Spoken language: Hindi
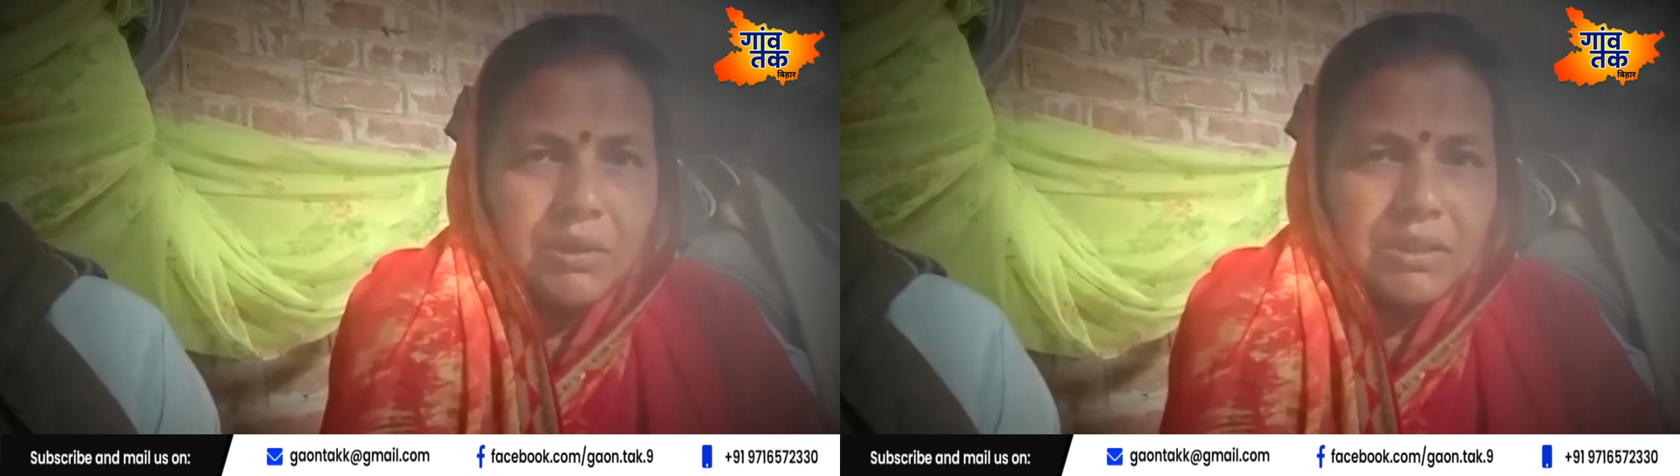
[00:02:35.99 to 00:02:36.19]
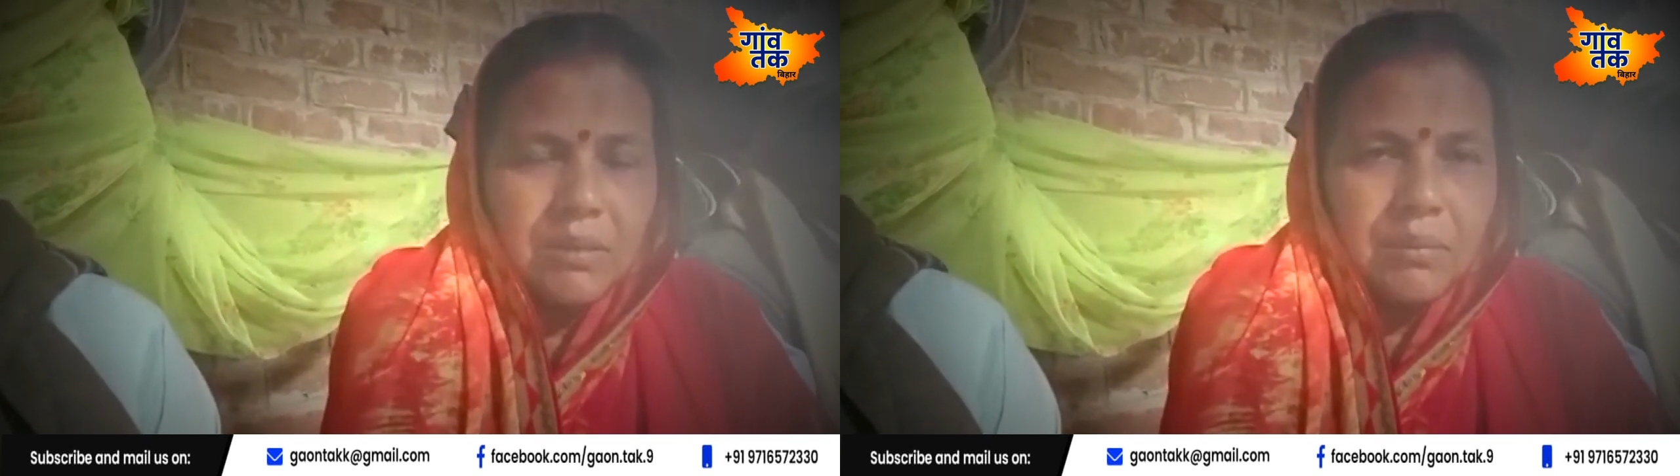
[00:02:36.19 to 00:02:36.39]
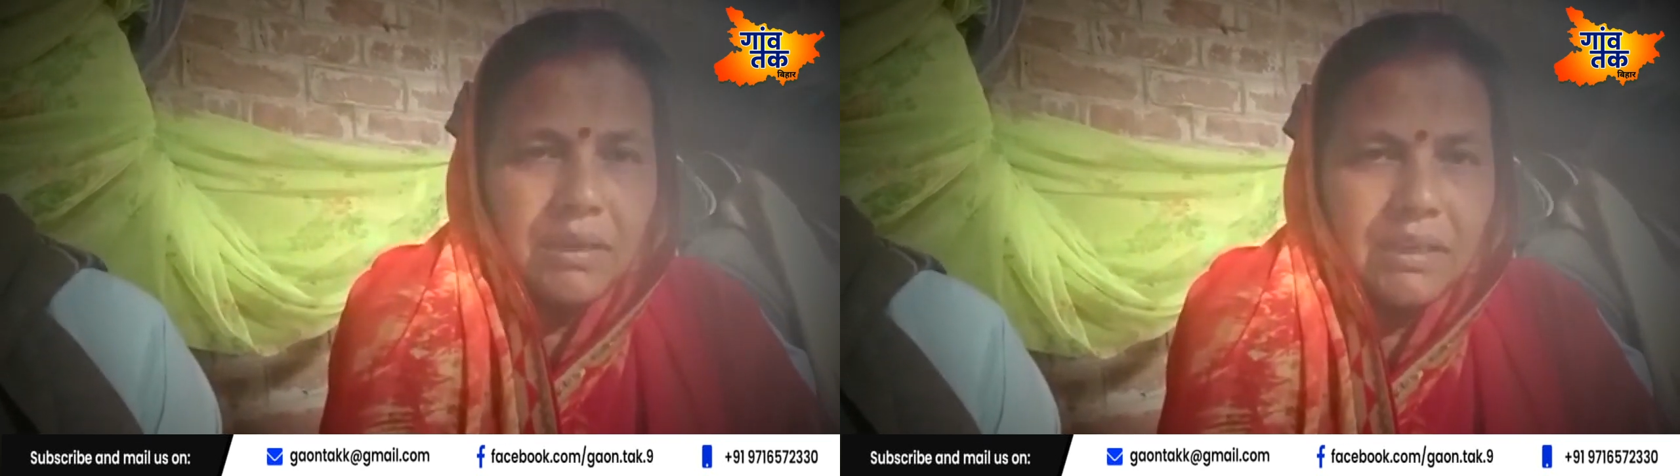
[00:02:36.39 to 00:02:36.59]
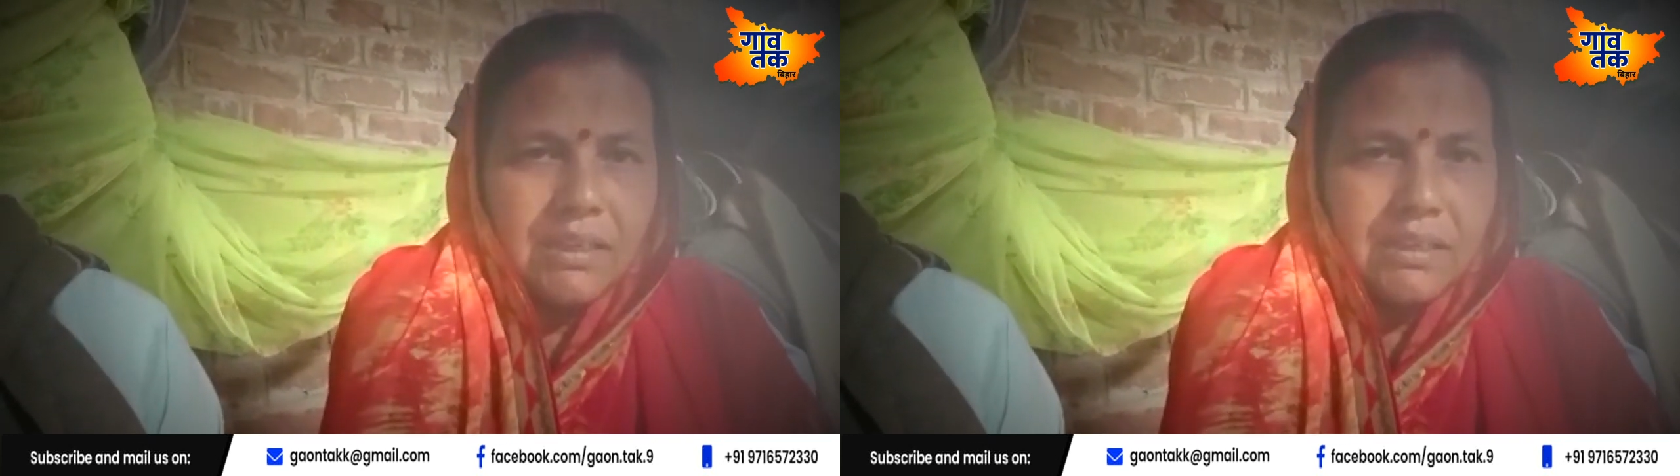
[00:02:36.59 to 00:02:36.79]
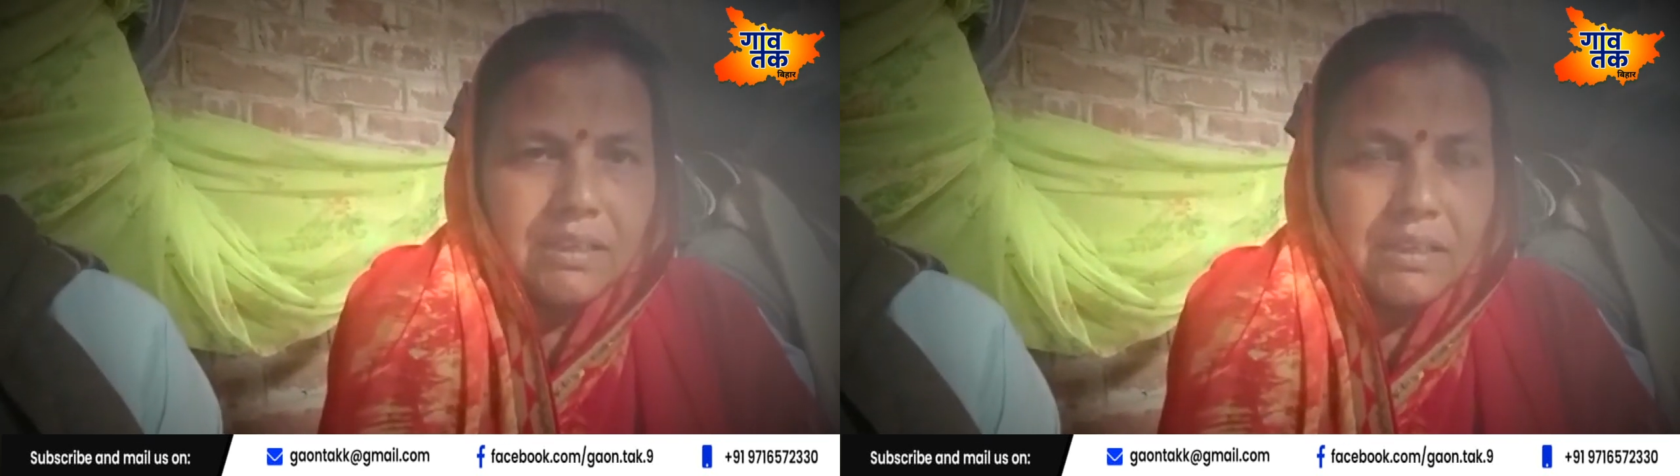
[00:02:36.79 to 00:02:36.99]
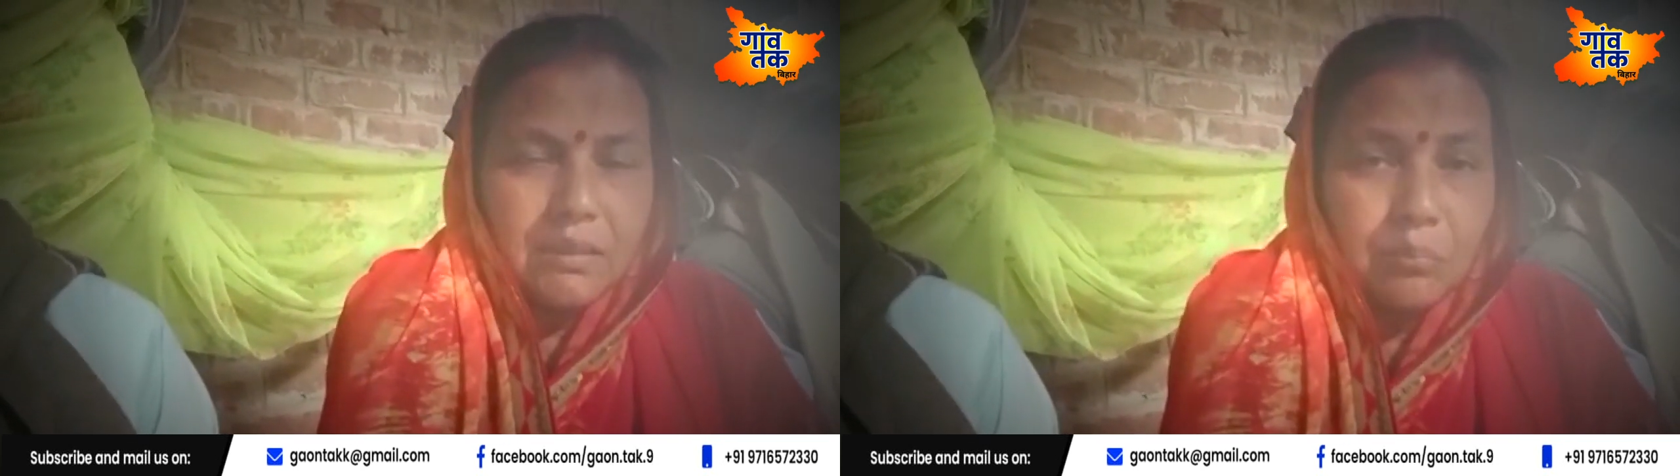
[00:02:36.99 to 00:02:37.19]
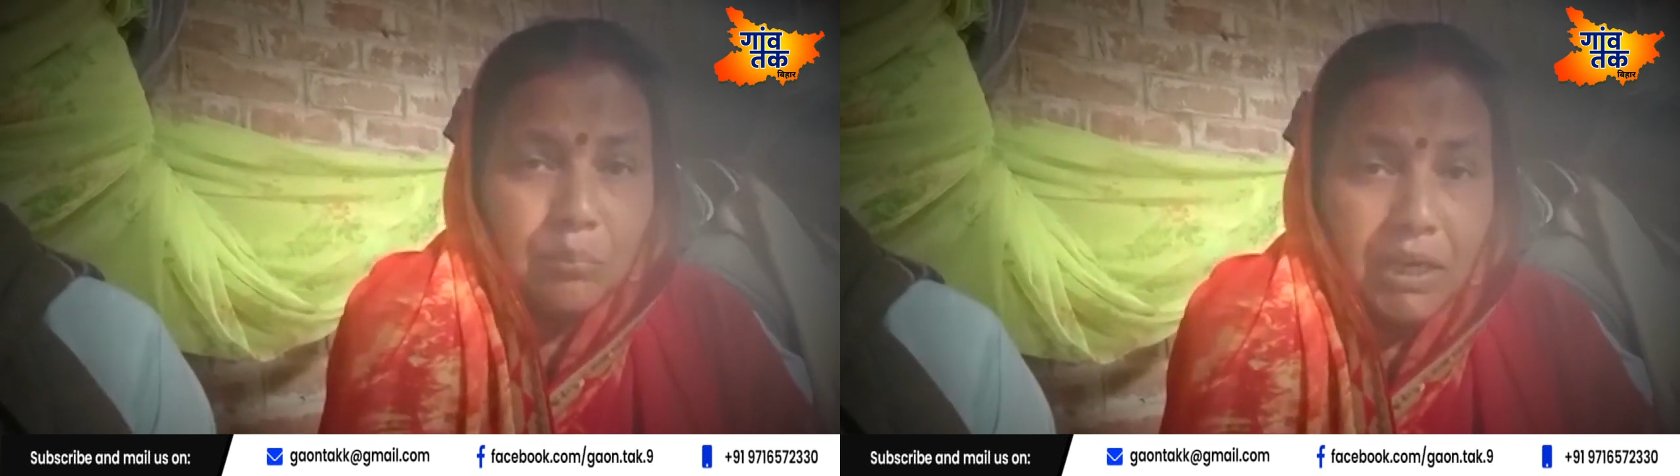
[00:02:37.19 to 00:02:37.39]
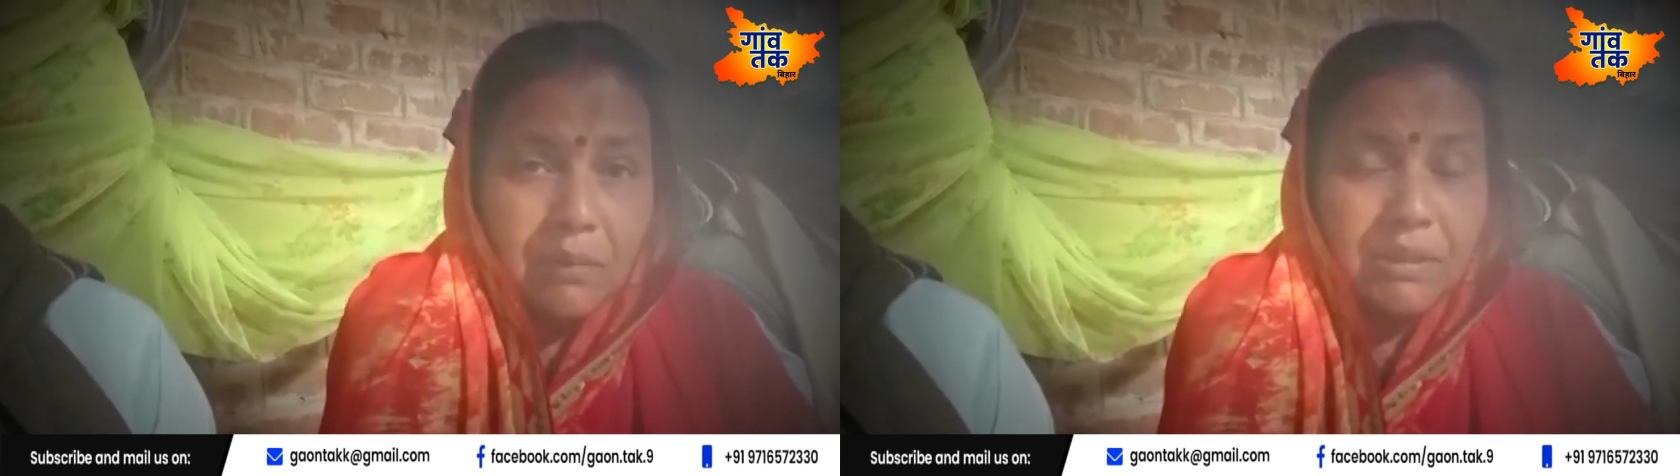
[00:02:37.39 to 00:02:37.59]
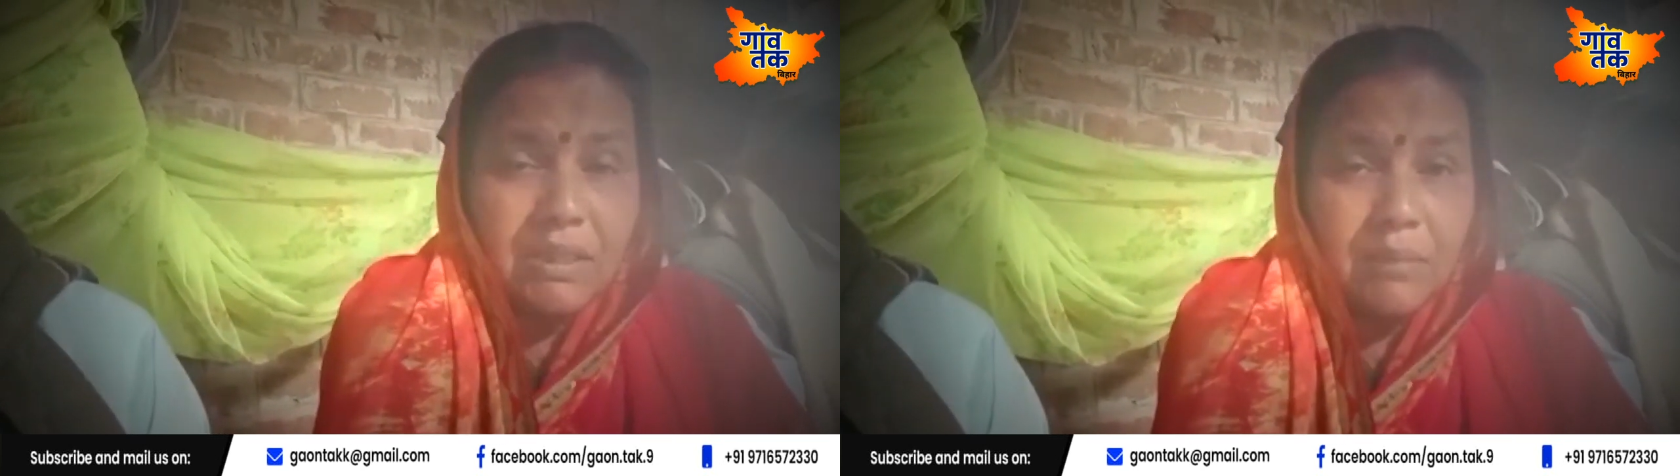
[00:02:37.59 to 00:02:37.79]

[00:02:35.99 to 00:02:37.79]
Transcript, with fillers: मंजिल पाने का अगर मन में